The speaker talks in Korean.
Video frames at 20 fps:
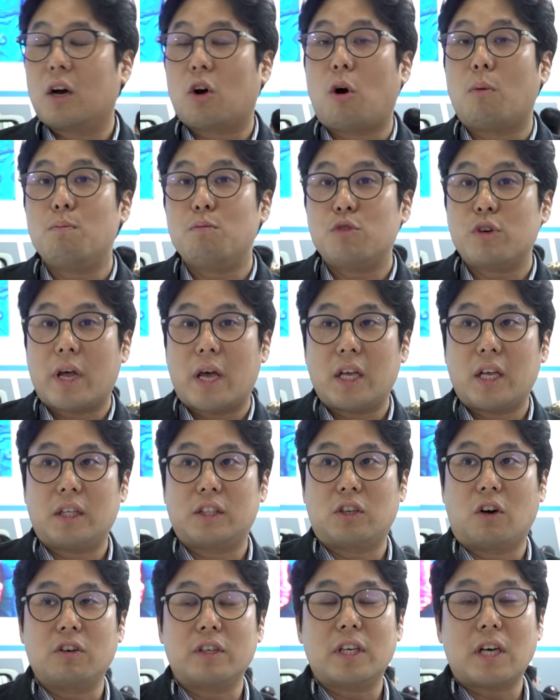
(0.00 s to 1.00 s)
건물에
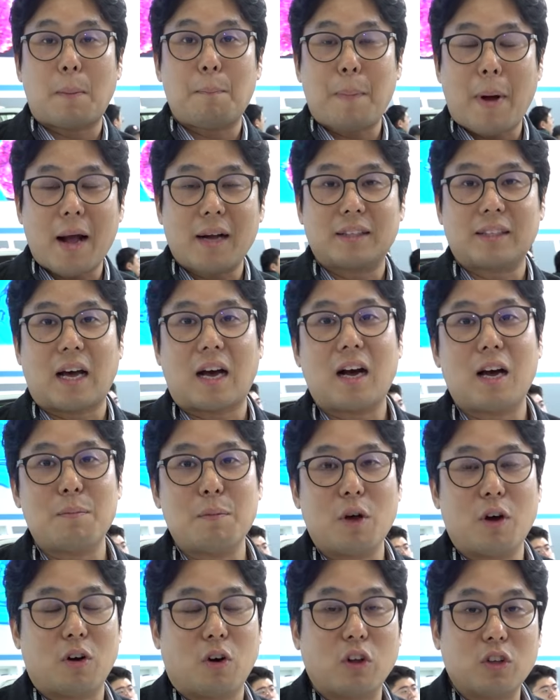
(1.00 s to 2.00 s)
전기가 팍
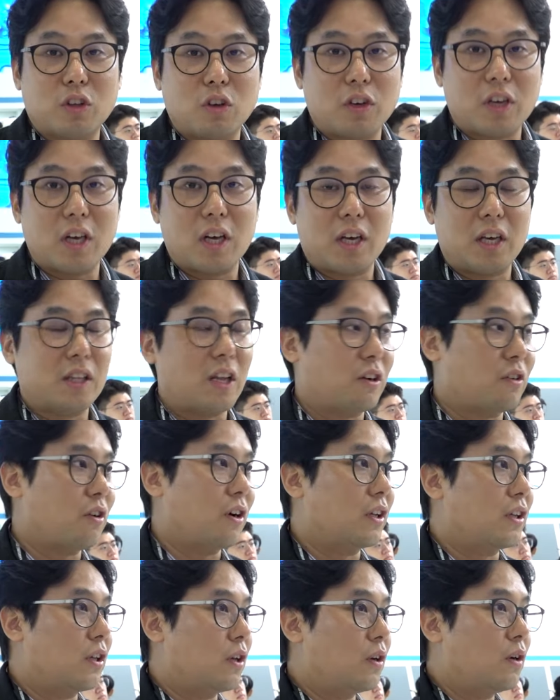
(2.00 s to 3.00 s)
나가면 어떻게 될
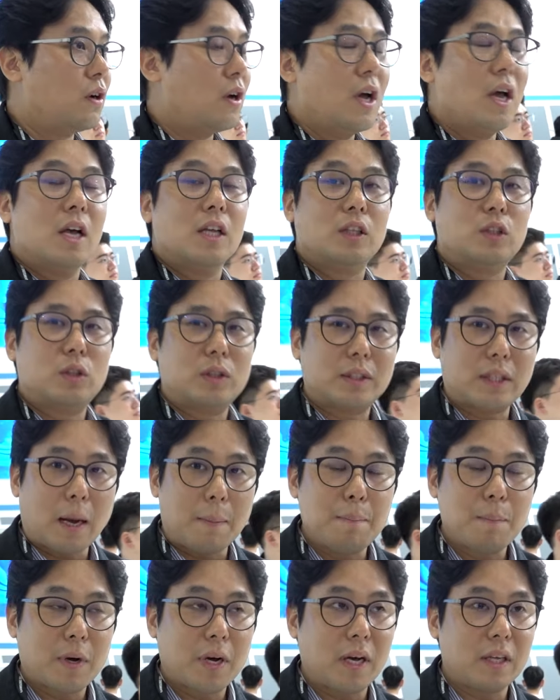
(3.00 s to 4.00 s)
것 같아요?
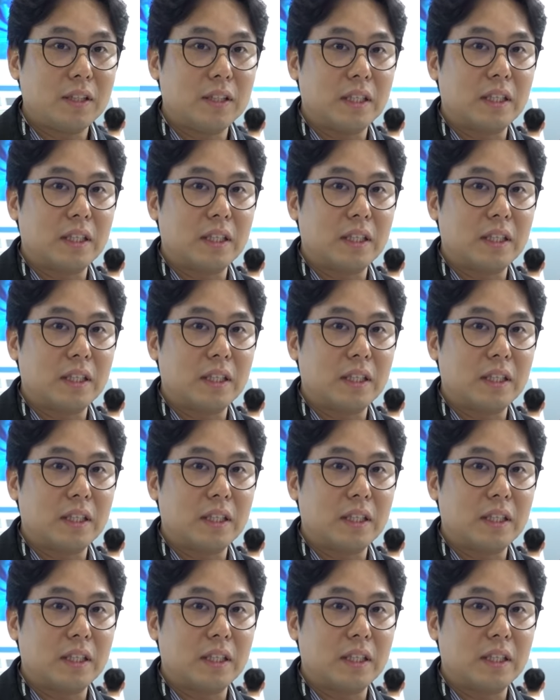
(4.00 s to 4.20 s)
잠깐